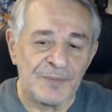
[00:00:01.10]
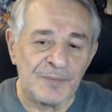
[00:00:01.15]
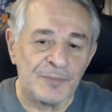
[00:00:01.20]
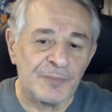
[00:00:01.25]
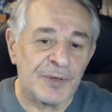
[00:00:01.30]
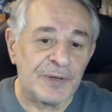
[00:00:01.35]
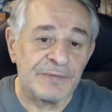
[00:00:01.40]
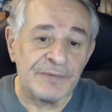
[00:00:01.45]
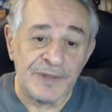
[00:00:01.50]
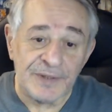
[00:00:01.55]

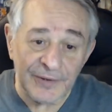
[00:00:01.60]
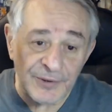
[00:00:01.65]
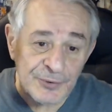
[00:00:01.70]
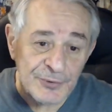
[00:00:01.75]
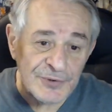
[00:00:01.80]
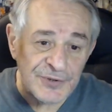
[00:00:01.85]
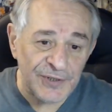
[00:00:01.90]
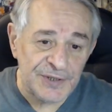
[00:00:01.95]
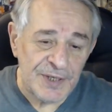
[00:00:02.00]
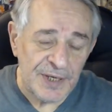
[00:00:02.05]
Привет,
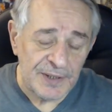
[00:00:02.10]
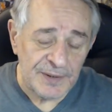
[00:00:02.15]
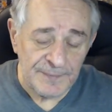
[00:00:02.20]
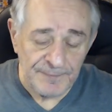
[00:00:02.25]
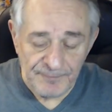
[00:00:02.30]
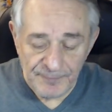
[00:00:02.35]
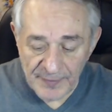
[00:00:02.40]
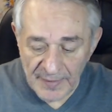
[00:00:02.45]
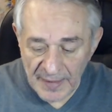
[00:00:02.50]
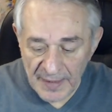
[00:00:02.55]
друзья!
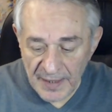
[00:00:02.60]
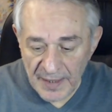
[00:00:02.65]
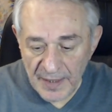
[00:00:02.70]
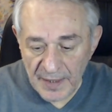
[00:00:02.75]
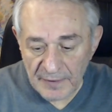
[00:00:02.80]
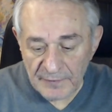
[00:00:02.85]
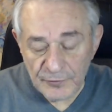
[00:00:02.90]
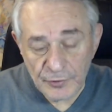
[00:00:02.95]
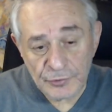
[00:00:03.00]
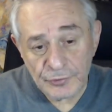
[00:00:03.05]

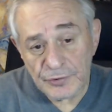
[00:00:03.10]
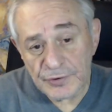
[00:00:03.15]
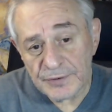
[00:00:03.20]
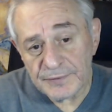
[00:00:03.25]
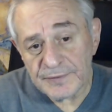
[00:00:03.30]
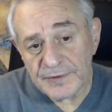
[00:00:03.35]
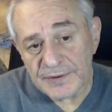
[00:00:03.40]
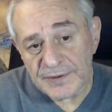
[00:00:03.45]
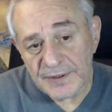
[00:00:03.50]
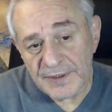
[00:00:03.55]
Вот
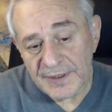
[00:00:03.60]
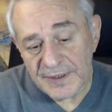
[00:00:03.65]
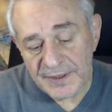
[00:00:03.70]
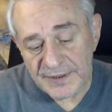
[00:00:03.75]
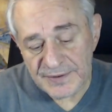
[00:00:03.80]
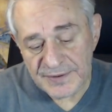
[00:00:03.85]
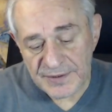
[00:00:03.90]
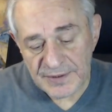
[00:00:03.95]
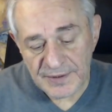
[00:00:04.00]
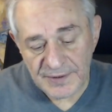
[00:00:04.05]
удивительное
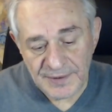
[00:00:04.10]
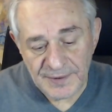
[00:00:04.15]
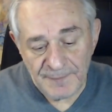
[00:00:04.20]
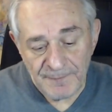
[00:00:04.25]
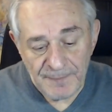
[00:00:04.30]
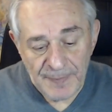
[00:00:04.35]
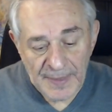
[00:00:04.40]
дело.